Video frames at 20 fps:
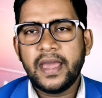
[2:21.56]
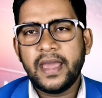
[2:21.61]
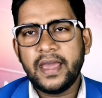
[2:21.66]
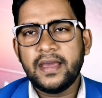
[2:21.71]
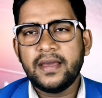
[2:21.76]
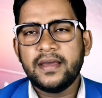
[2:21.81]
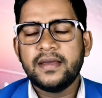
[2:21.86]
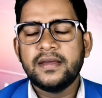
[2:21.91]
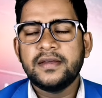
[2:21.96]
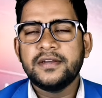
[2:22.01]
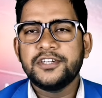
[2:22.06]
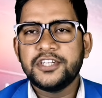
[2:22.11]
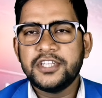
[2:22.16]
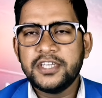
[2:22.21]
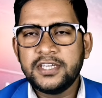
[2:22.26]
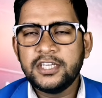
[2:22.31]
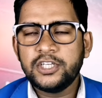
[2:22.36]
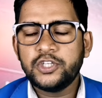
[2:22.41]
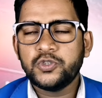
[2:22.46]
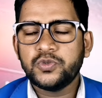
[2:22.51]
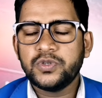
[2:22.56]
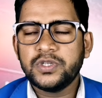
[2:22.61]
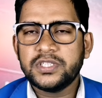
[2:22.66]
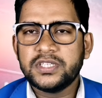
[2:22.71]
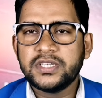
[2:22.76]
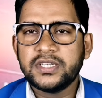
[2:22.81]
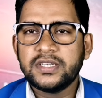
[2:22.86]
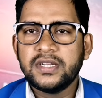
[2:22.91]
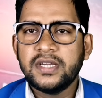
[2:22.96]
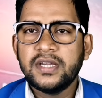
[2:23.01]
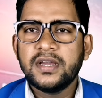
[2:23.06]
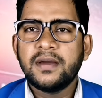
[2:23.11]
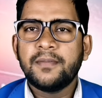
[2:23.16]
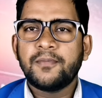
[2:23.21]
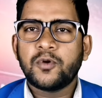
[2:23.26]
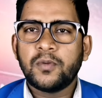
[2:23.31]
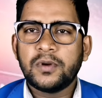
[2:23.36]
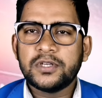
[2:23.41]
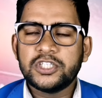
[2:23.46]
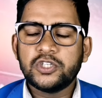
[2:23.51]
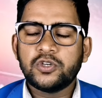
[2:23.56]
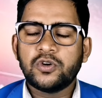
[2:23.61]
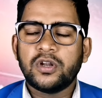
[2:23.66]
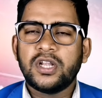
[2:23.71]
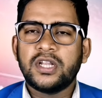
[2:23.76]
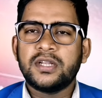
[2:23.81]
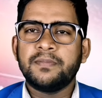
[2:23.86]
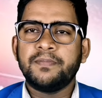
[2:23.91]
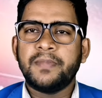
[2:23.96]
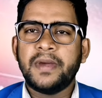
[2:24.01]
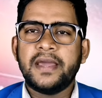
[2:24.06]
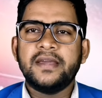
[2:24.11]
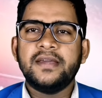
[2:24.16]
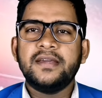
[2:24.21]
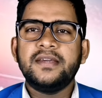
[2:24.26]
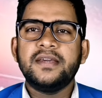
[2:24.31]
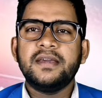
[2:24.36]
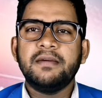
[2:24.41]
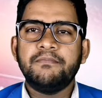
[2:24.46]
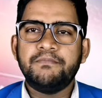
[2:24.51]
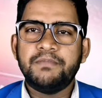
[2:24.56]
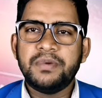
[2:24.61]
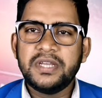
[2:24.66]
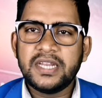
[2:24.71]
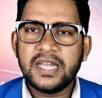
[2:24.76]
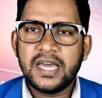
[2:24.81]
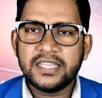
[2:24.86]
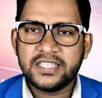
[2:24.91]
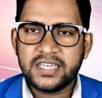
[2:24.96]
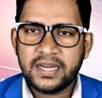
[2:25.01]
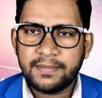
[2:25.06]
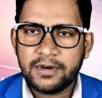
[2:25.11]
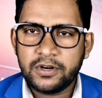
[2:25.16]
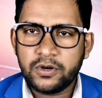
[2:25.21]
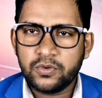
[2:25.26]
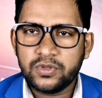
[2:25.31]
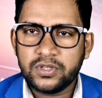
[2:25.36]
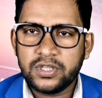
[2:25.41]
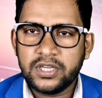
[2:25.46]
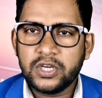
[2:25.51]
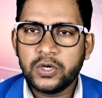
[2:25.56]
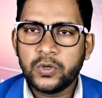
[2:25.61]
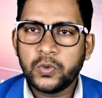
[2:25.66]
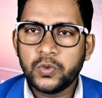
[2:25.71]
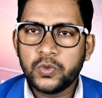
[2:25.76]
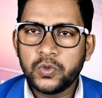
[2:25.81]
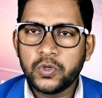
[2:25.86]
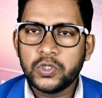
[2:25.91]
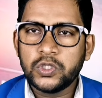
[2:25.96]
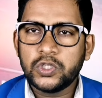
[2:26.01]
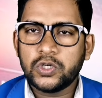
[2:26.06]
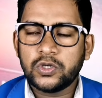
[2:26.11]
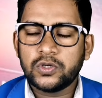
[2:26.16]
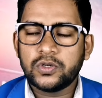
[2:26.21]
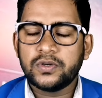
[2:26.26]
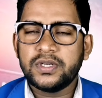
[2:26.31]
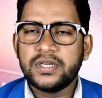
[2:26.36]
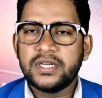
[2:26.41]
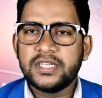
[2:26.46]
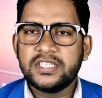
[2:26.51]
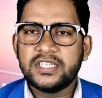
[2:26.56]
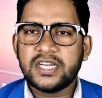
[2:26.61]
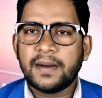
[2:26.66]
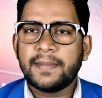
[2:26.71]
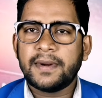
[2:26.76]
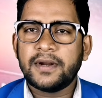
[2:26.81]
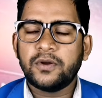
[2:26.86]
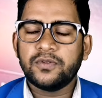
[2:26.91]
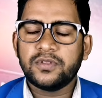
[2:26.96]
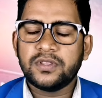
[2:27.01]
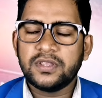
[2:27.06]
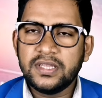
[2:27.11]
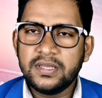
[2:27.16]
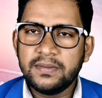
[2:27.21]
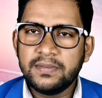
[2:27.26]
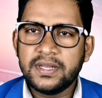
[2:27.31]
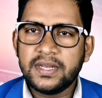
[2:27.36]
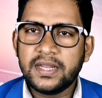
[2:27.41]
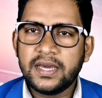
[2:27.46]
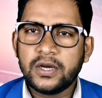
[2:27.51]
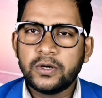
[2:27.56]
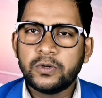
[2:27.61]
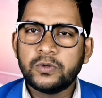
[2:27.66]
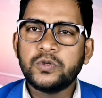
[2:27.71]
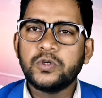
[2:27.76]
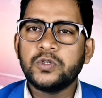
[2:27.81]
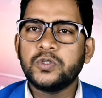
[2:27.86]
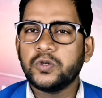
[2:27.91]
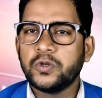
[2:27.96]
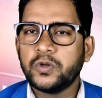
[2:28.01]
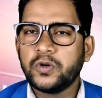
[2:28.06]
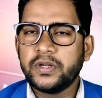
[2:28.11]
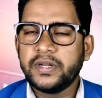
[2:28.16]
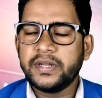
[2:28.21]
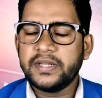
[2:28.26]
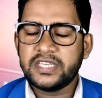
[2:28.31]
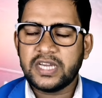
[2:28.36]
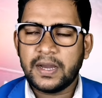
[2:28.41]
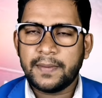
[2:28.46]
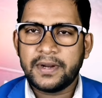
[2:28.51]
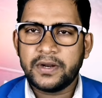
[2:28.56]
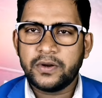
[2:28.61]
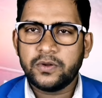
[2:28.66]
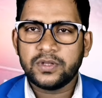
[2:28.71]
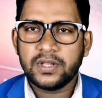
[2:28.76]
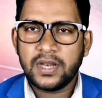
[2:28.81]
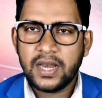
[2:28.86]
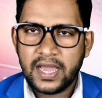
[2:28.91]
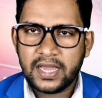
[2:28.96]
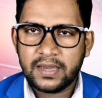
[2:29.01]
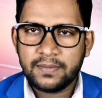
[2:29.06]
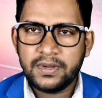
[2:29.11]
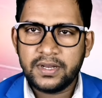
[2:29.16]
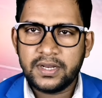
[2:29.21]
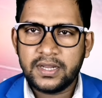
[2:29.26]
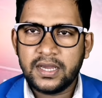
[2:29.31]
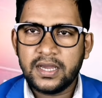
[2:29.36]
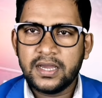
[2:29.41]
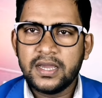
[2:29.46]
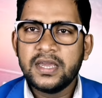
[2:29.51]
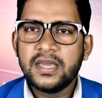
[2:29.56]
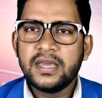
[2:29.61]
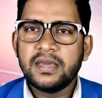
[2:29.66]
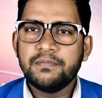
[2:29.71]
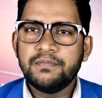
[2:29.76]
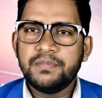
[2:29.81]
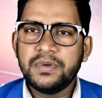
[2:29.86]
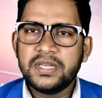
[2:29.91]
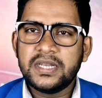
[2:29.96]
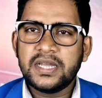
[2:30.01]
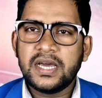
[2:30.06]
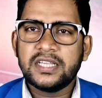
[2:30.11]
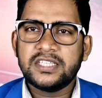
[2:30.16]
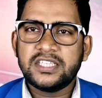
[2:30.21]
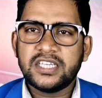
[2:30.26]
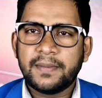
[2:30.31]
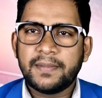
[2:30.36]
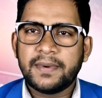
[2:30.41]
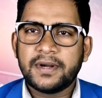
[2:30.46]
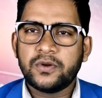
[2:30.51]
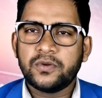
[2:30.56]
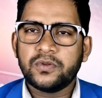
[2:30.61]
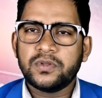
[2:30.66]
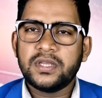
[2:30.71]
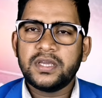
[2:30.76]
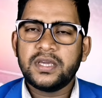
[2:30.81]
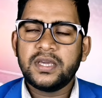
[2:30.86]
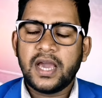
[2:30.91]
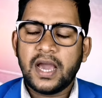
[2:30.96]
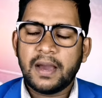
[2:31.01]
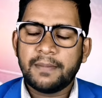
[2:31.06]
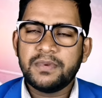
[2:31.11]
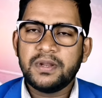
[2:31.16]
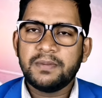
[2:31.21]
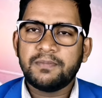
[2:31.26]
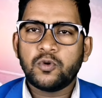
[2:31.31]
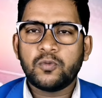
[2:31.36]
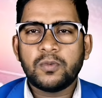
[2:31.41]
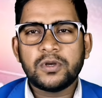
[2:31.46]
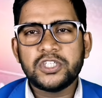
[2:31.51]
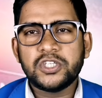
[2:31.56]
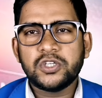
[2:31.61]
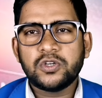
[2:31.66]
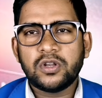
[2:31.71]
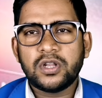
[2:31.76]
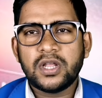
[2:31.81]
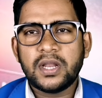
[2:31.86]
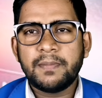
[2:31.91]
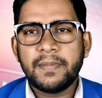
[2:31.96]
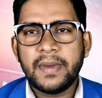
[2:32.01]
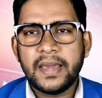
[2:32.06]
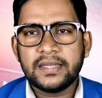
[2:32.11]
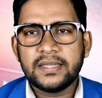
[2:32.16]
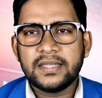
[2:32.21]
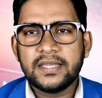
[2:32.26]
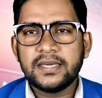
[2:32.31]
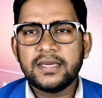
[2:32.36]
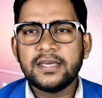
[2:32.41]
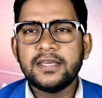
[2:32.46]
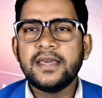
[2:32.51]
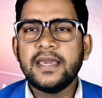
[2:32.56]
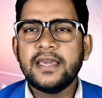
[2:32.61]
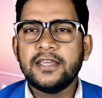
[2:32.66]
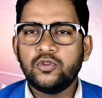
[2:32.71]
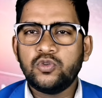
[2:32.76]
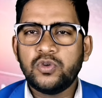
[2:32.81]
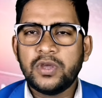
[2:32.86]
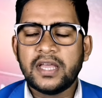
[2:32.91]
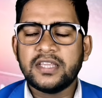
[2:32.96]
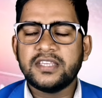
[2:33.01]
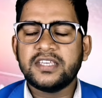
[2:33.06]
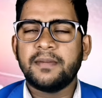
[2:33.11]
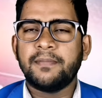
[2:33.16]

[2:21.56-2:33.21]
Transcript: হ্যাঁ ঠিকই শুনেছেন প্রবাসী কল্যাণ ব্যাংক বিনা জামানতে কোনো ধরনের জামানত নিবে না কোনো ধরনের জামানত লাগবে না বিনা জামানতে আপনি প্রবাসী কল্যাণ ব্যাংক থেকে এই দুই